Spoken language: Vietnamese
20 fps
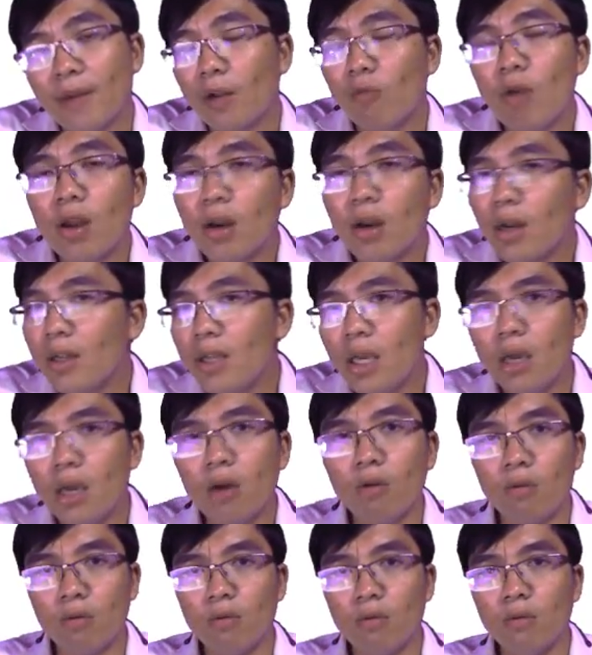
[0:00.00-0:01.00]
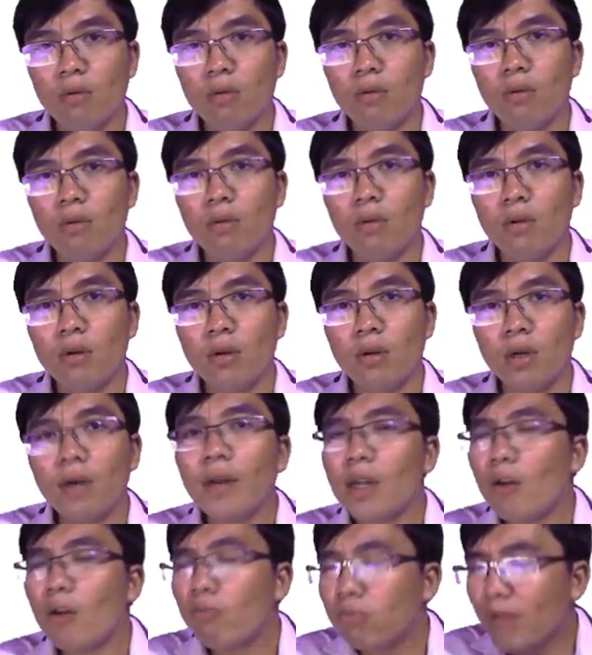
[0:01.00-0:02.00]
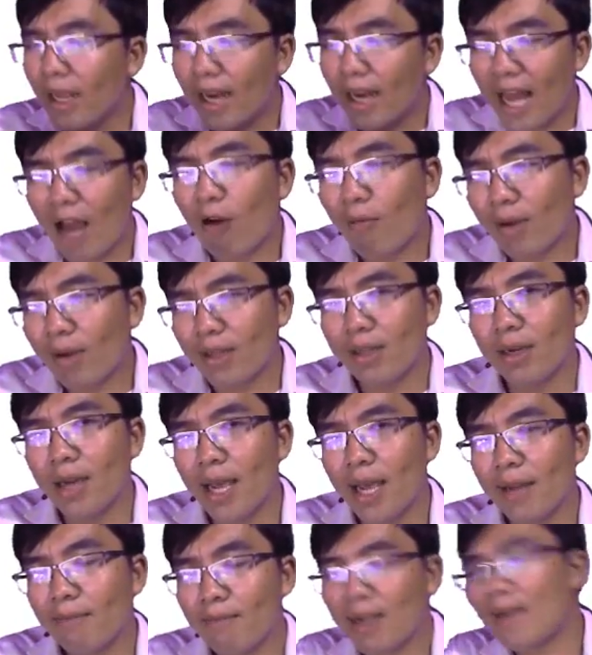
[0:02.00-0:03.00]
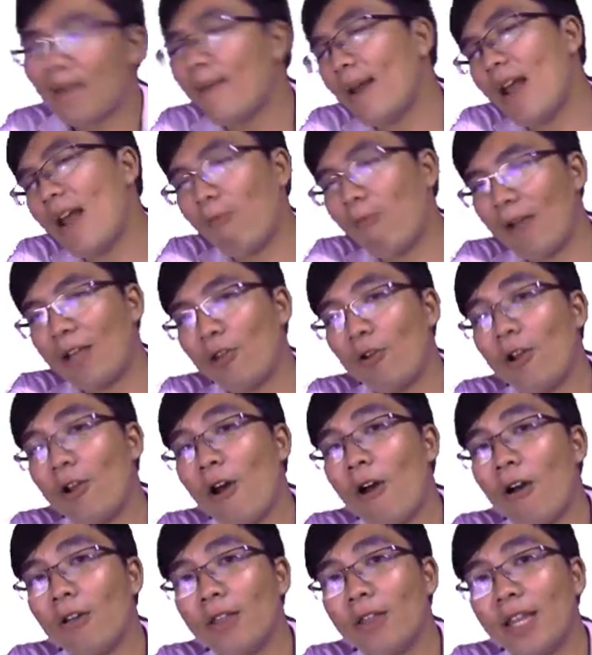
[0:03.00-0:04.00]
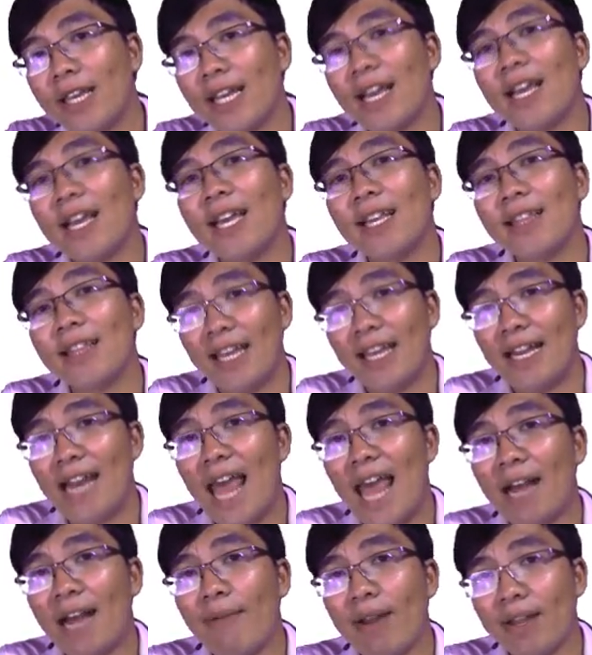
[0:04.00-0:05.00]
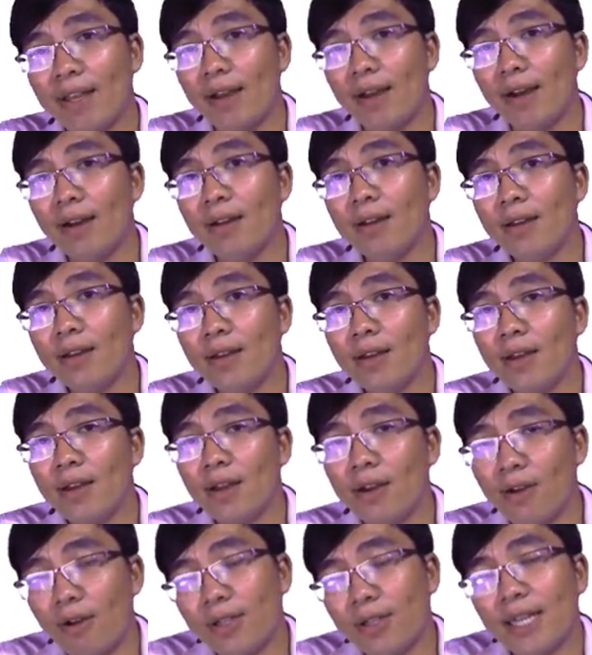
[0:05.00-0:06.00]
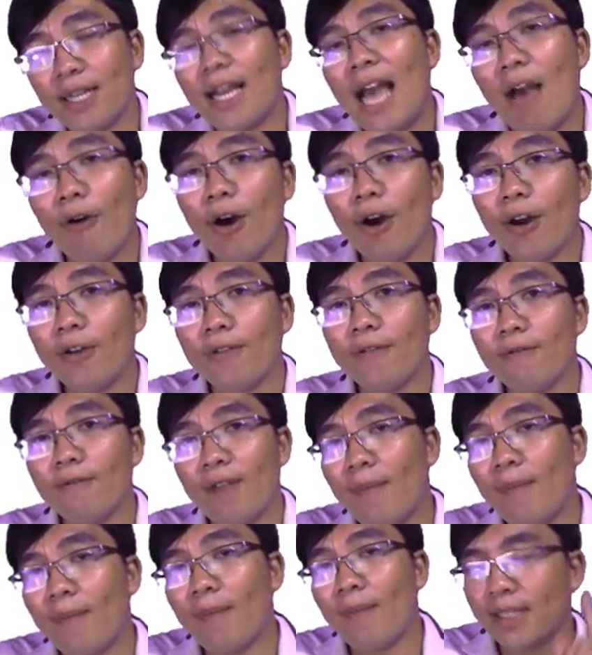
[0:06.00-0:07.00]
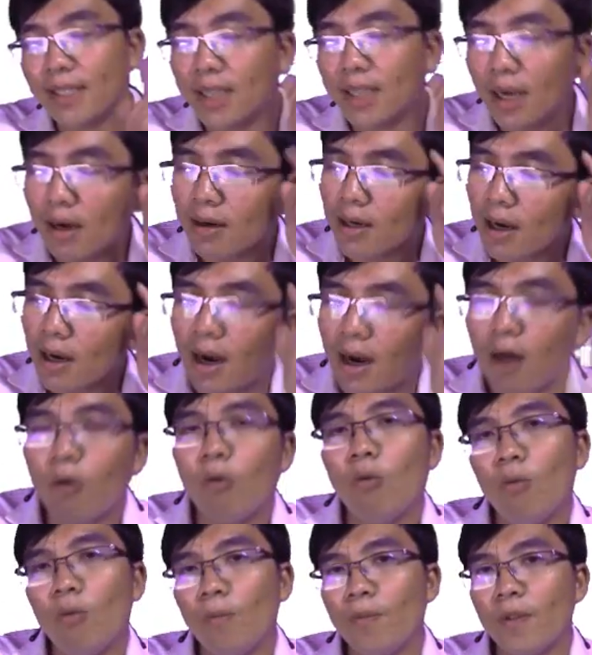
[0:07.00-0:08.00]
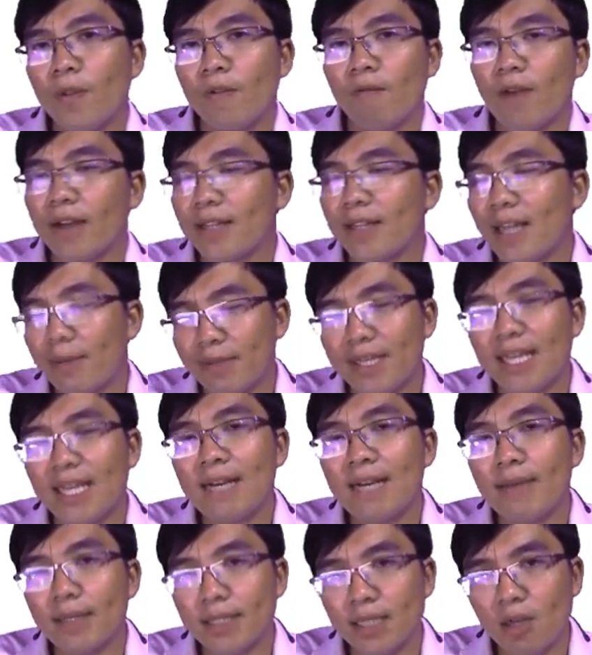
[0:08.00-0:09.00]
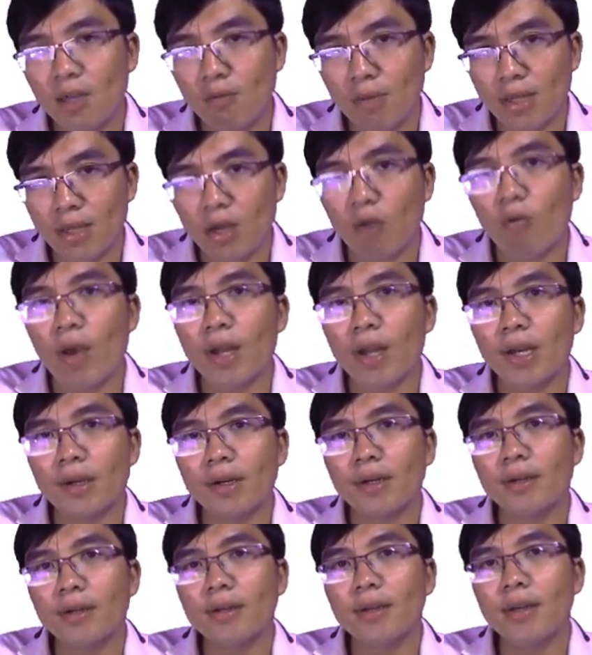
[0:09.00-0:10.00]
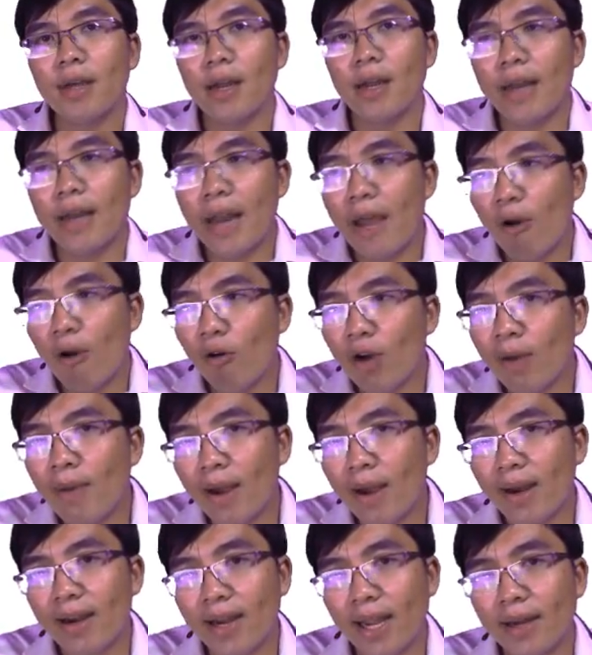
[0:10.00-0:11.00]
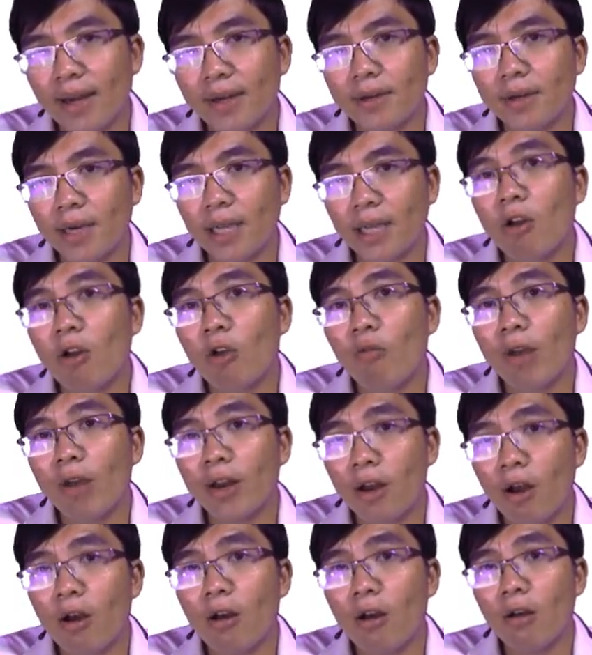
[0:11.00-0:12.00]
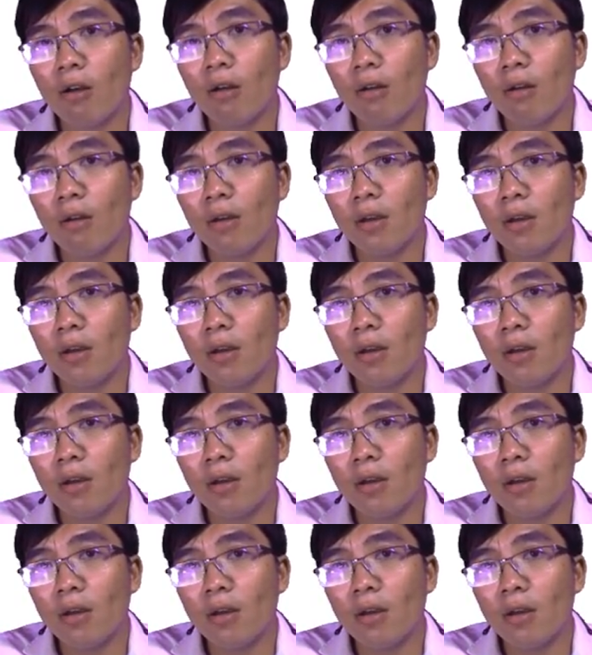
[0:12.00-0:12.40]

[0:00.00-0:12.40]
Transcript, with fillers: Các bạn đã quên rất nhiều. Các bạn không thể nào các bạn nhớ hết, mà các bạn học ngay tối đó thì cái tỷ lệ các bạn nhớ nó sẽ cao hơn và các bạn sẽ nhớ rất là lâu, và thậm chí các bạn sẽ không bao giờ quên được. Nếu các bạn rèn được cái thói quen đó,